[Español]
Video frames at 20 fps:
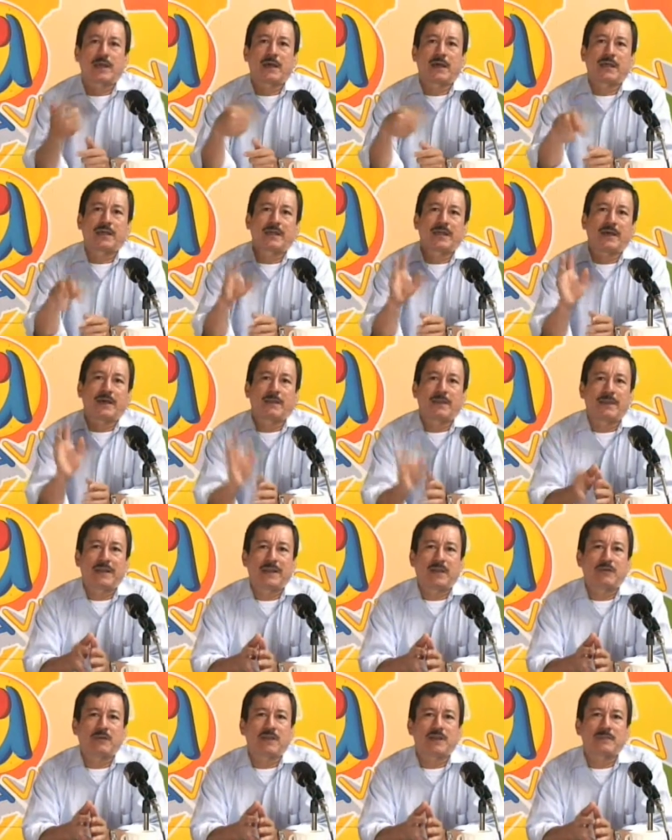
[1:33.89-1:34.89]
en, las
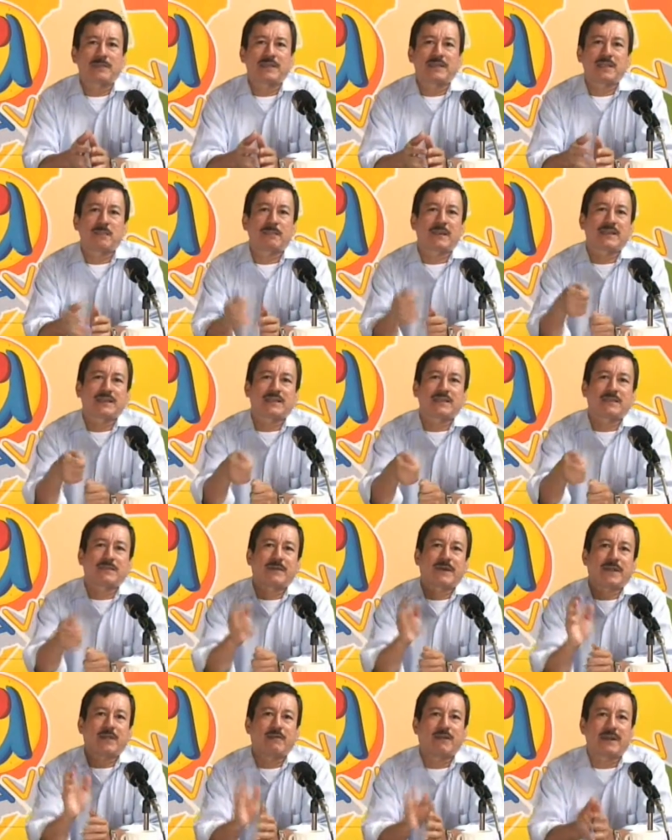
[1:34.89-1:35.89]
películas venden plantas de
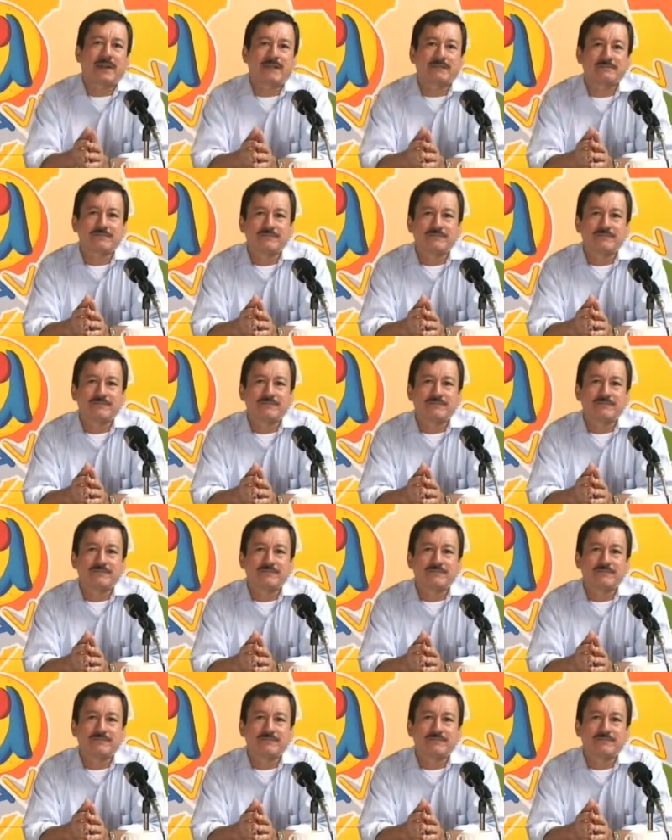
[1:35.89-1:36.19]
marihuana.